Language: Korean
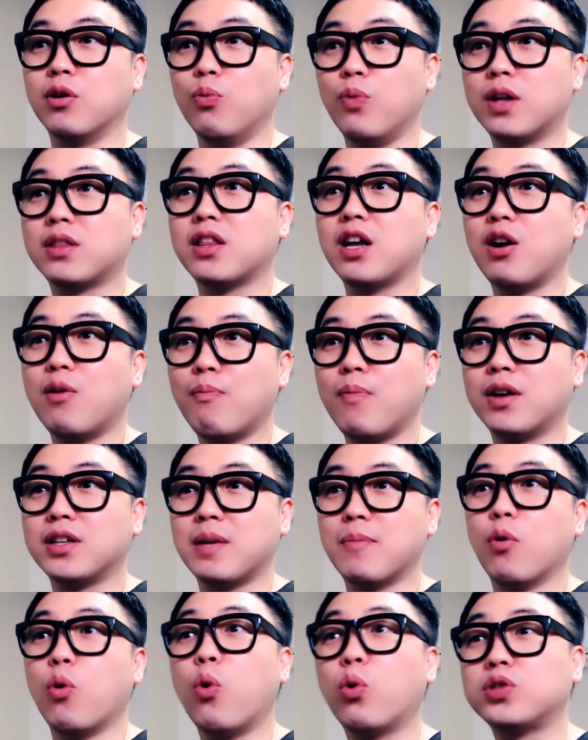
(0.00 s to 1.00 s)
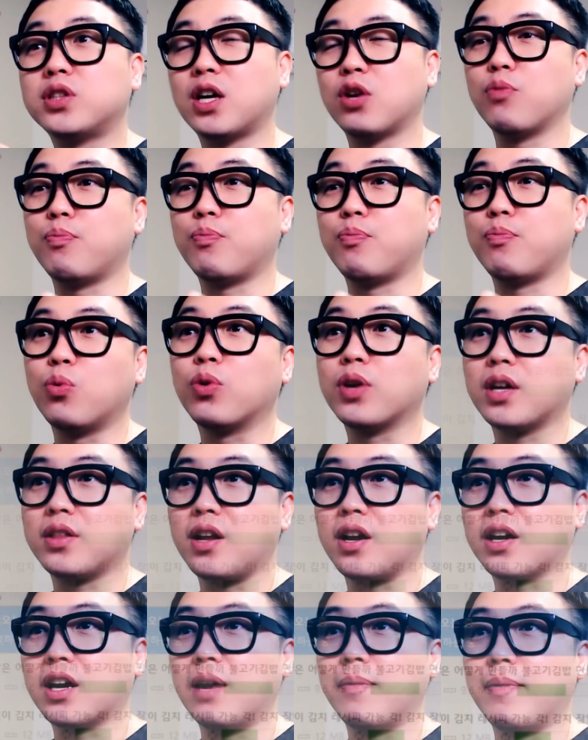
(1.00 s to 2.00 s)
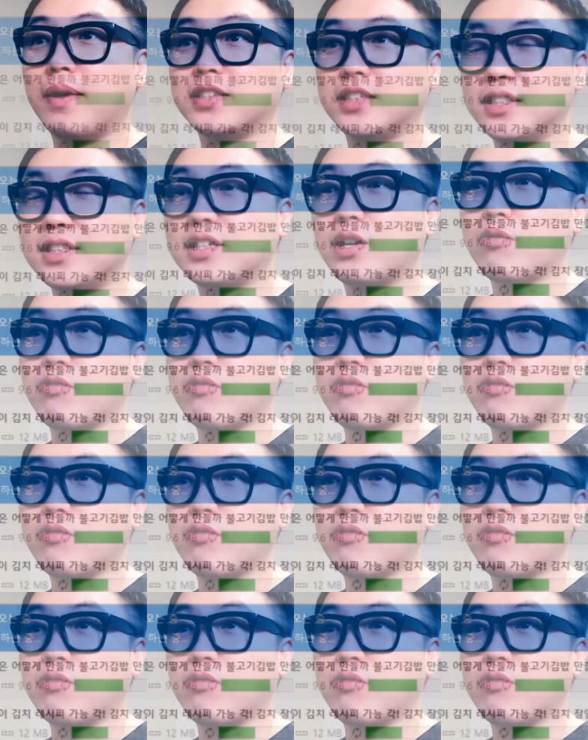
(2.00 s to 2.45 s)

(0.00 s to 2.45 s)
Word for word: 왜 다운받냐면 혹시라도 비공개될까봐 진짜로